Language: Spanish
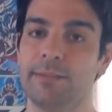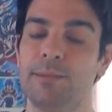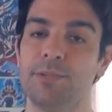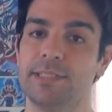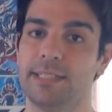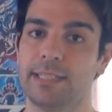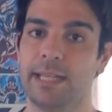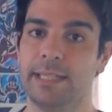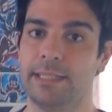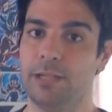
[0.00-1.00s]
quedaba muy
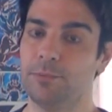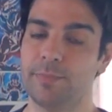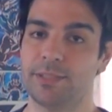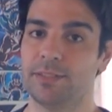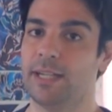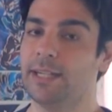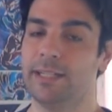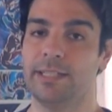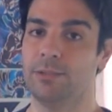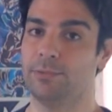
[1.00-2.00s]
centrada en algún
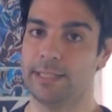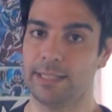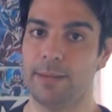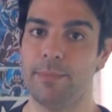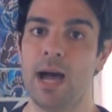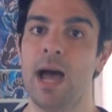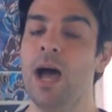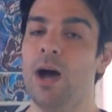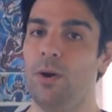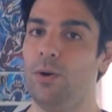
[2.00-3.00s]
personaje, en alguna
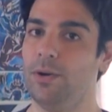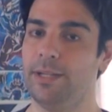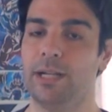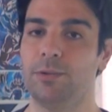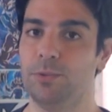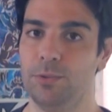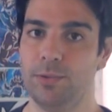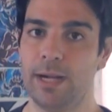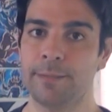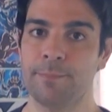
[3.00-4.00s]
trama o en
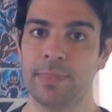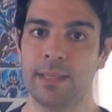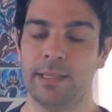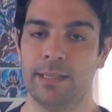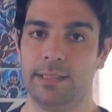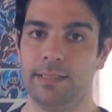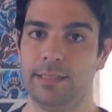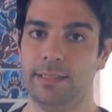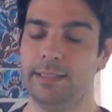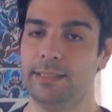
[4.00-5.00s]
algún lugar
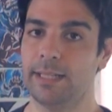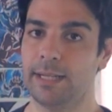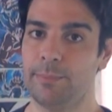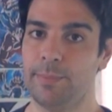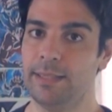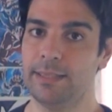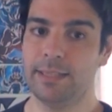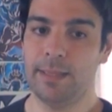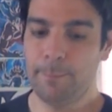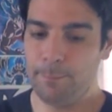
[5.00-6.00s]
y de
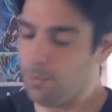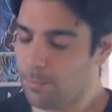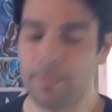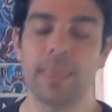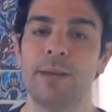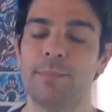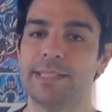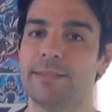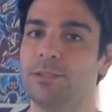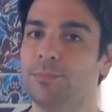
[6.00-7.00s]
repente, ¡pum!,
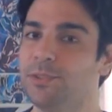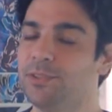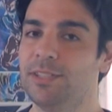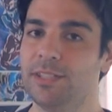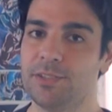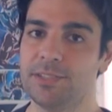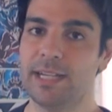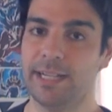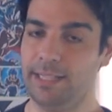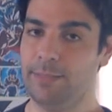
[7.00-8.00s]
pasaban un montón de
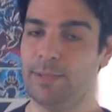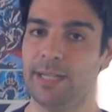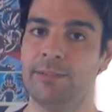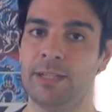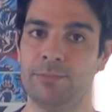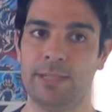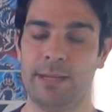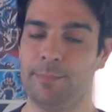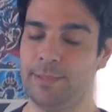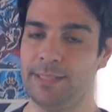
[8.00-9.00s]
cosas que disparaban
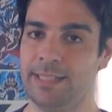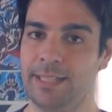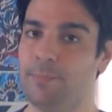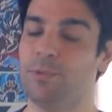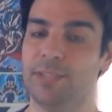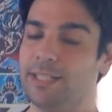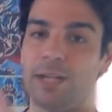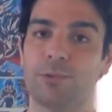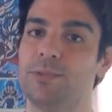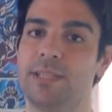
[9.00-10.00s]
una especie de
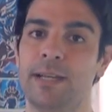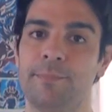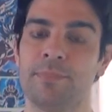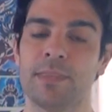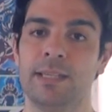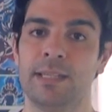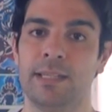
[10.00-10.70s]
montaña rusa